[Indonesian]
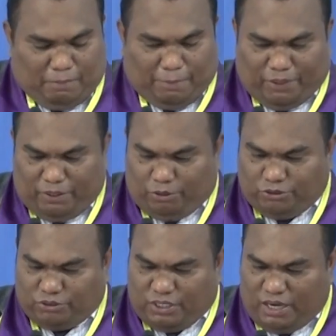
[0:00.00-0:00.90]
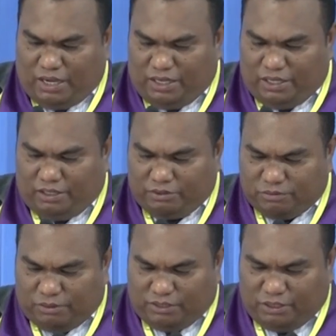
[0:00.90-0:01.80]
Bapak Ibu Saudara
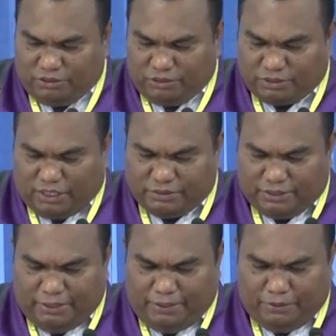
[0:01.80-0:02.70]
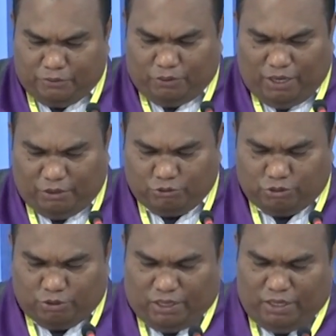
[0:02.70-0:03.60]
yang Tuhan Yesus kasihi, Tuhan
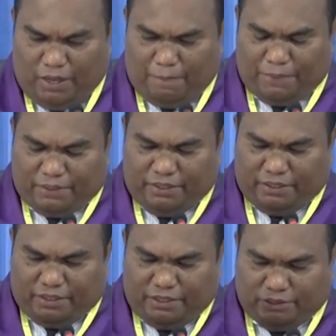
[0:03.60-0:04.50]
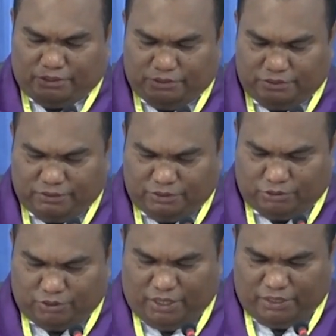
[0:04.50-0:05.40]
suruh Elia pergi ke
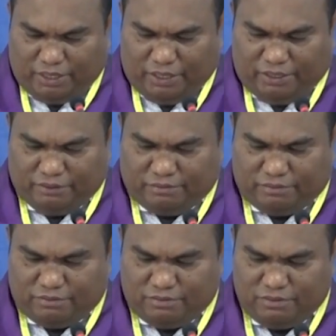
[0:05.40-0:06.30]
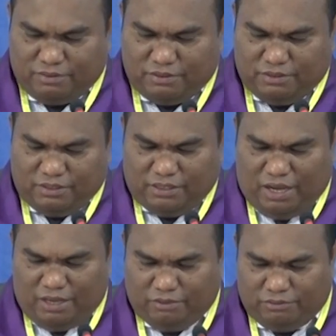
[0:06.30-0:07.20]
Sungai Kerit.
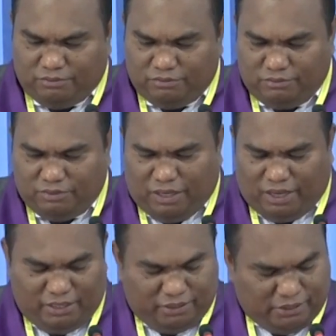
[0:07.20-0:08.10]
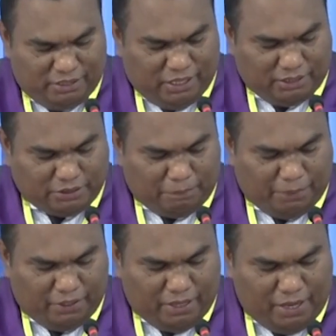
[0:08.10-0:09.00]
Dan ayat 3
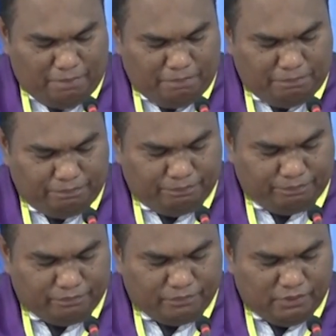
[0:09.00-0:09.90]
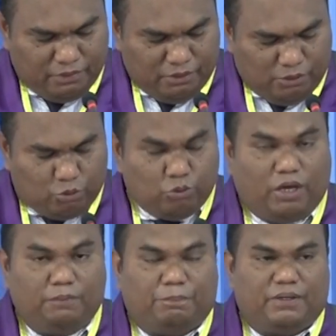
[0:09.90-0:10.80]
sampai 6
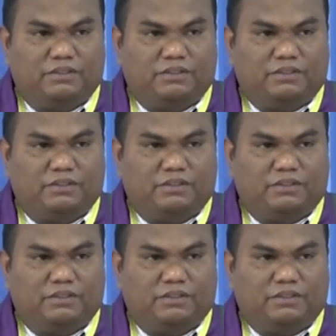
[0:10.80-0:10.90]
Tuhan